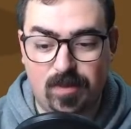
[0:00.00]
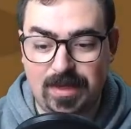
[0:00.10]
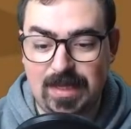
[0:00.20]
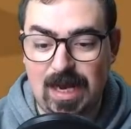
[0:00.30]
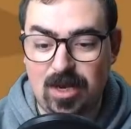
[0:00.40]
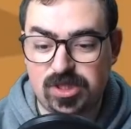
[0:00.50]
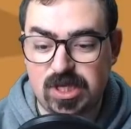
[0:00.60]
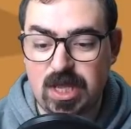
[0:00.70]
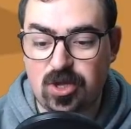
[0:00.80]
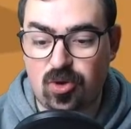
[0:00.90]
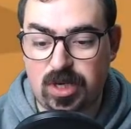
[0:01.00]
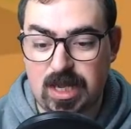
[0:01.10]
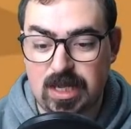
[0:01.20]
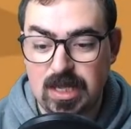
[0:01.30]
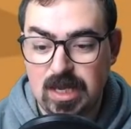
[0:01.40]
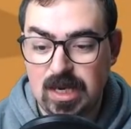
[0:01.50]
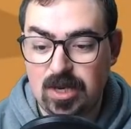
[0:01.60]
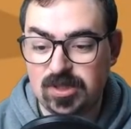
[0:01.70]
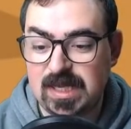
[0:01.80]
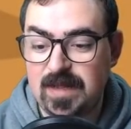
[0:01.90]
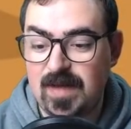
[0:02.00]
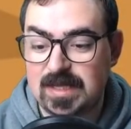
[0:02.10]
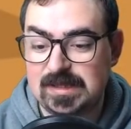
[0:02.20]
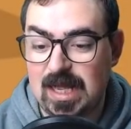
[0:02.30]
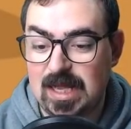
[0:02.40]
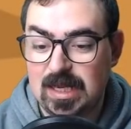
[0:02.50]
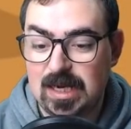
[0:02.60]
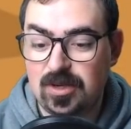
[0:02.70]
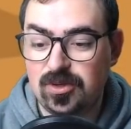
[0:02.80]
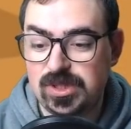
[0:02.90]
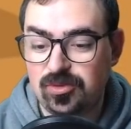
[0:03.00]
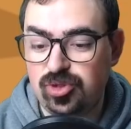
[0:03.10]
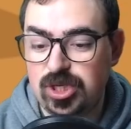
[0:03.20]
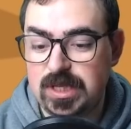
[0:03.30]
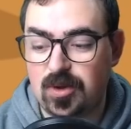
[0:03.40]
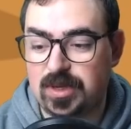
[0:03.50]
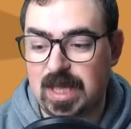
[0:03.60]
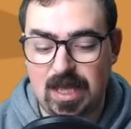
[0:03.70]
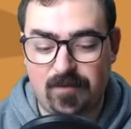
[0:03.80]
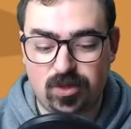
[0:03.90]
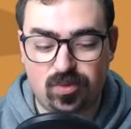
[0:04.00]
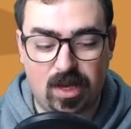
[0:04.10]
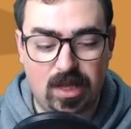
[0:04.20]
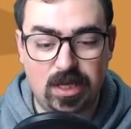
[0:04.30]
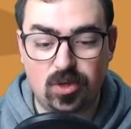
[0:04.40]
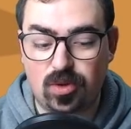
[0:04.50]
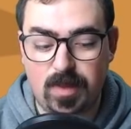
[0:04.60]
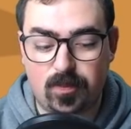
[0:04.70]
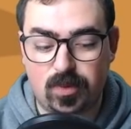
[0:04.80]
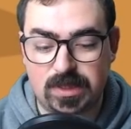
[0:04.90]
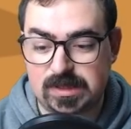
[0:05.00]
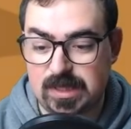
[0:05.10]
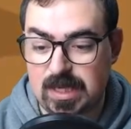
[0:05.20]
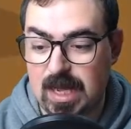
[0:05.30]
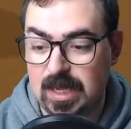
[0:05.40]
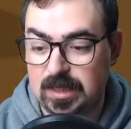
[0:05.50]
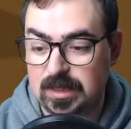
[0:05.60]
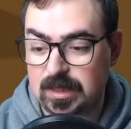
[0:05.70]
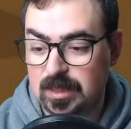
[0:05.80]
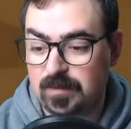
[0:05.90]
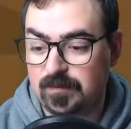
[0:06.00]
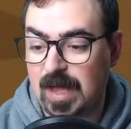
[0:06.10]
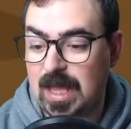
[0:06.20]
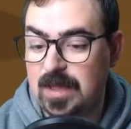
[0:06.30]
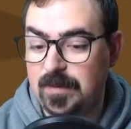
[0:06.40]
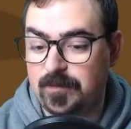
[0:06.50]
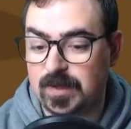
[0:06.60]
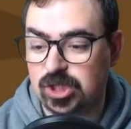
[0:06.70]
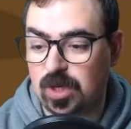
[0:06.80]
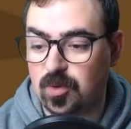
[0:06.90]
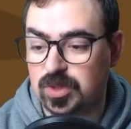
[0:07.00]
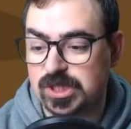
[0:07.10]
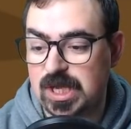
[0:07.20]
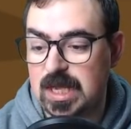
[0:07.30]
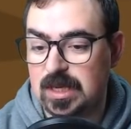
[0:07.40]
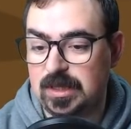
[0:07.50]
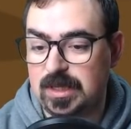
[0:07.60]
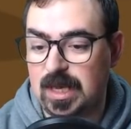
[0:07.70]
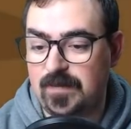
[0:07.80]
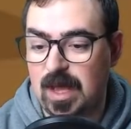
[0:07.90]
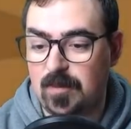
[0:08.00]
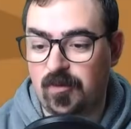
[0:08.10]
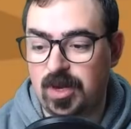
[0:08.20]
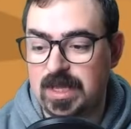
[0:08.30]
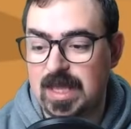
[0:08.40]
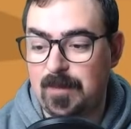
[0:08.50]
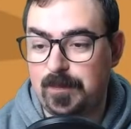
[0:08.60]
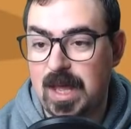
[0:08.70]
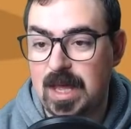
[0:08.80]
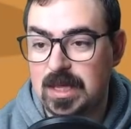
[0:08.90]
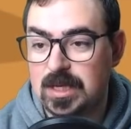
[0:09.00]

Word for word: Guardate la rossa che corre! La rossa devasta! La rossa uccide! Ok, ha fatto una enorme pulizia. Vai, facciamo così. Gli leviamo Florighiappa.